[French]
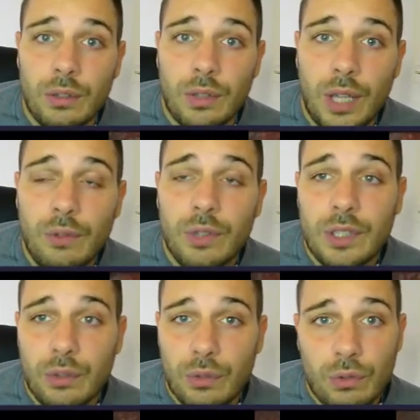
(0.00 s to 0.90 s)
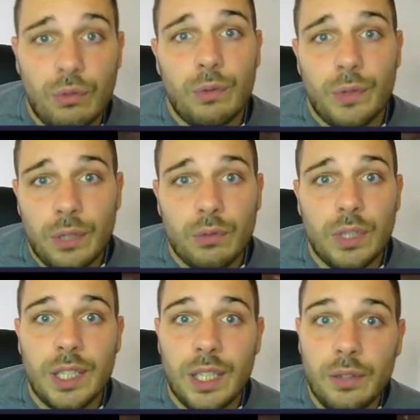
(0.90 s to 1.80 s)
euh, avant l'extension, on
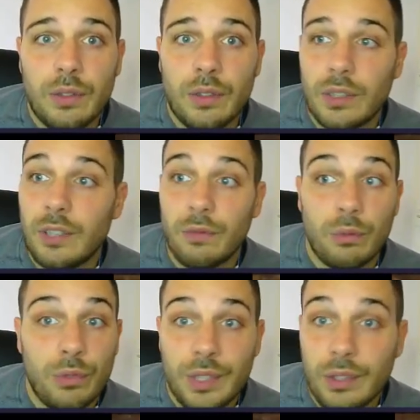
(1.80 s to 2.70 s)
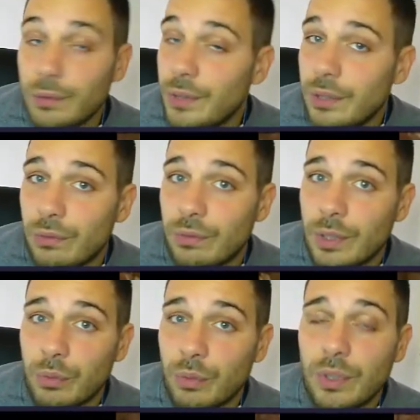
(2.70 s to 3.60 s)
fera toutes les quêtes qui vont mener en fait
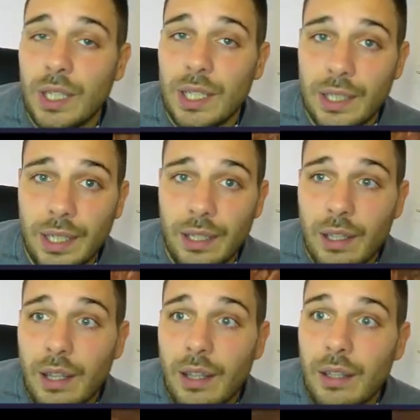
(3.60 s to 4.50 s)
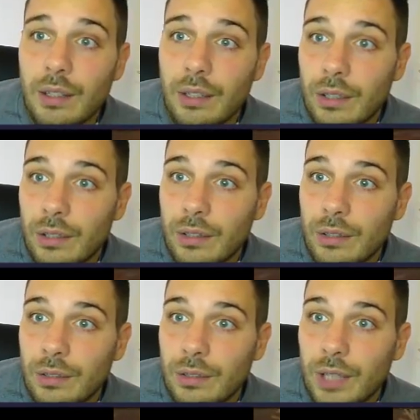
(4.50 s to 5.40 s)
tout simplement à la guerre,
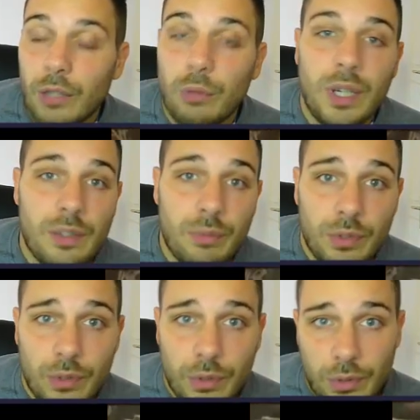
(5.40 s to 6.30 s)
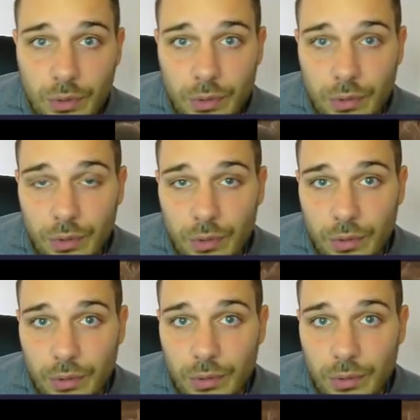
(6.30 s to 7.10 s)
euh, à l'embrasement de,